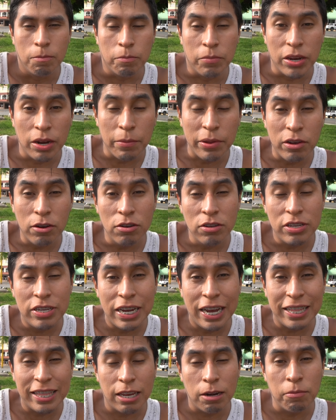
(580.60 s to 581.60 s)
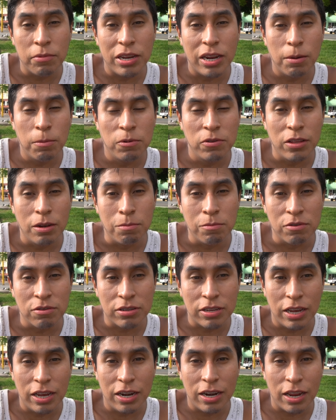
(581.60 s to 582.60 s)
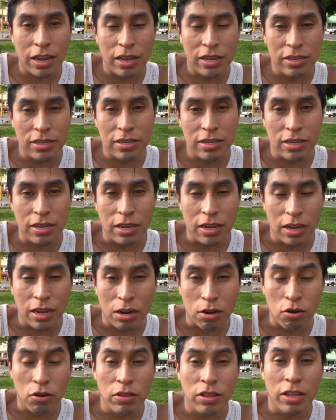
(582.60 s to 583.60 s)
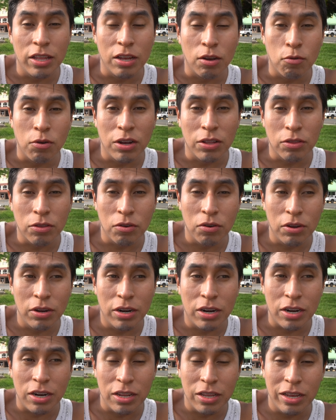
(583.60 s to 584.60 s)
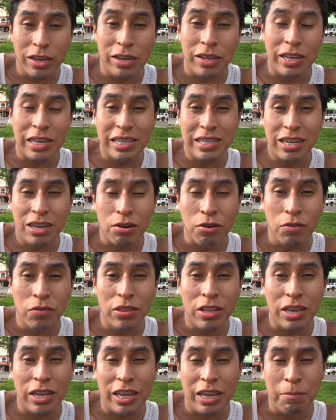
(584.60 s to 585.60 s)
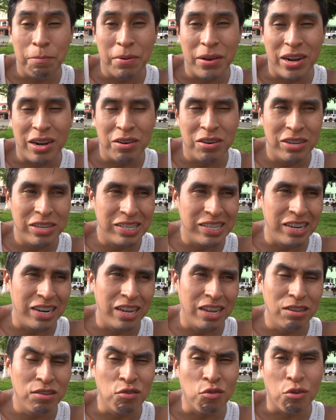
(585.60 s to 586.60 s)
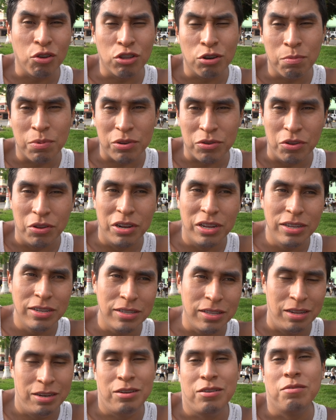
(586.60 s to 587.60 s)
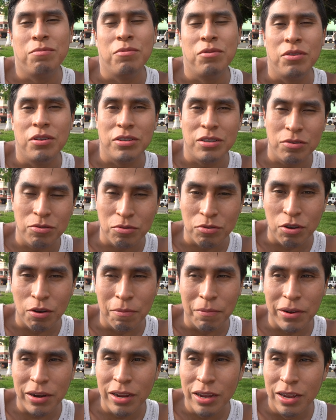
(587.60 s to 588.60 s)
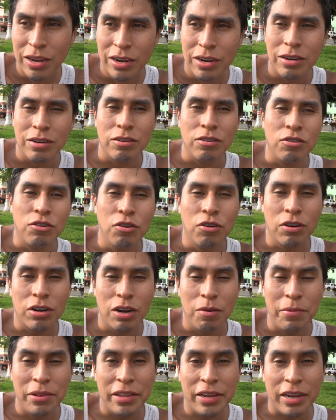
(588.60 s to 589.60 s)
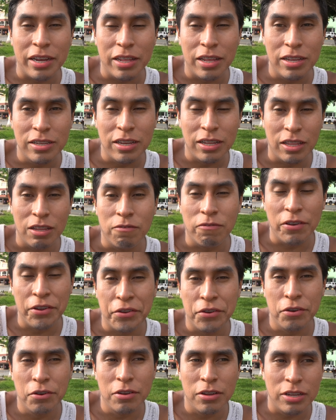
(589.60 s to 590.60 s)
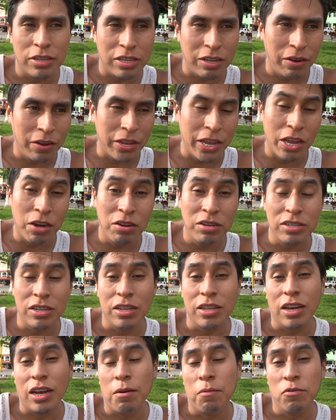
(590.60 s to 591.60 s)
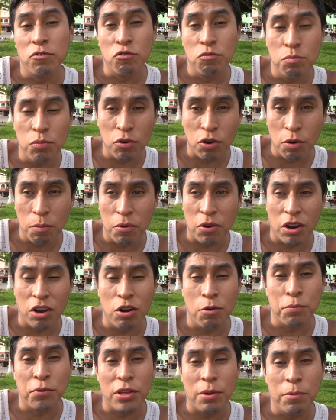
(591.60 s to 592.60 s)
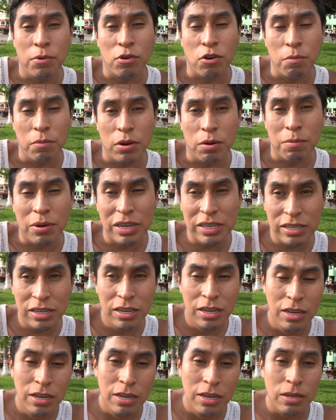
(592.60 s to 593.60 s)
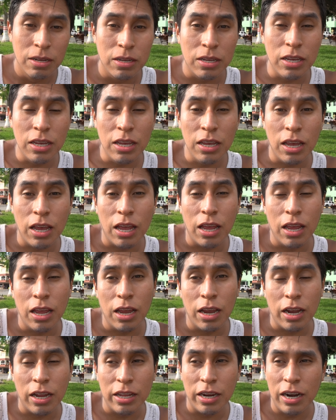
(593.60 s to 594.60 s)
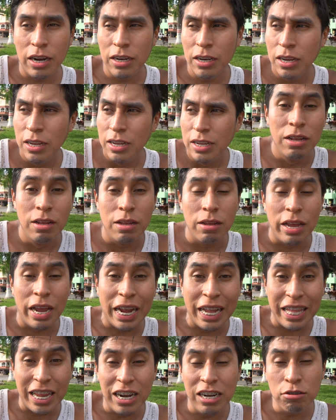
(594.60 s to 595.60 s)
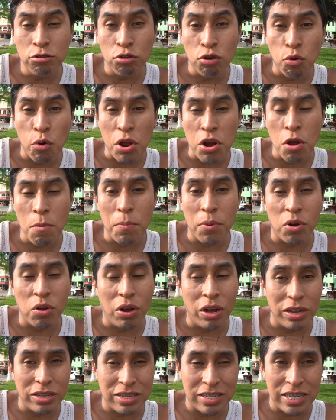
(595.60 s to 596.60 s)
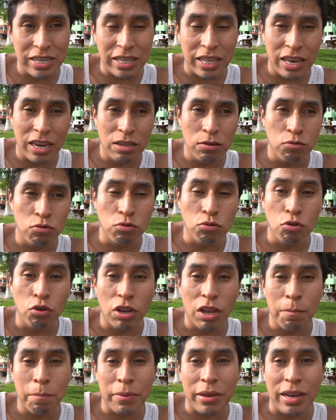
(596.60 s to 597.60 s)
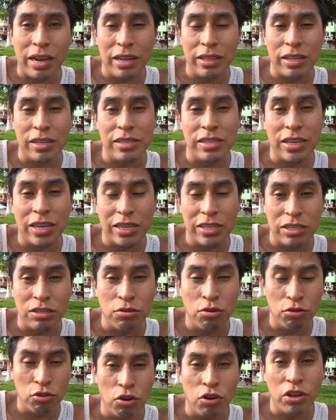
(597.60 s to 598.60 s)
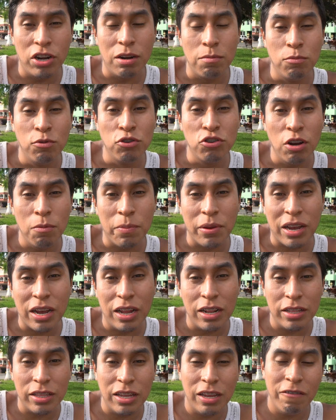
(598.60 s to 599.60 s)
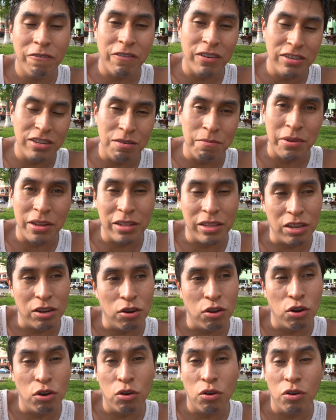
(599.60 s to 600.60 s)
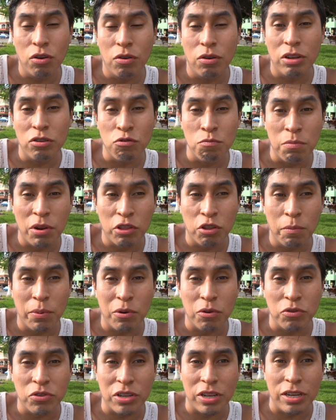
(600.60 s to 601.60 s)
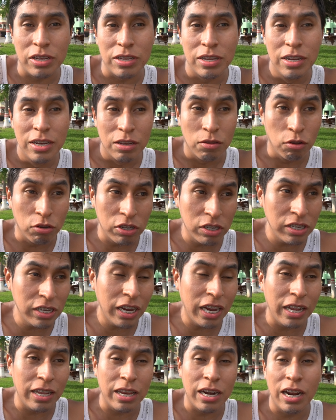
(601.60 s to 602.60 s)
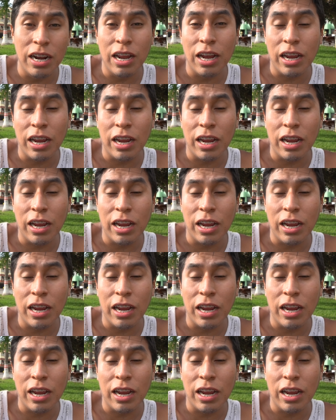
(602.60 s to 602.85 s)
Bien amigos, ya terminamos de almorzar, es ronda de 4, en realidad esa ronda es para unas 3 o 4 personas, tal y como lo dice su nombre. Yo realmente quedé satisfecho, estaba lleno, hasta dejamos un poco porque no podíamos comer más. Y eh, en general, en general estuvo bueno, pero sí tiene su toque picante, así que si no toleran mucho el picante, fácilmente no es un plato para ustedes. No sé si en general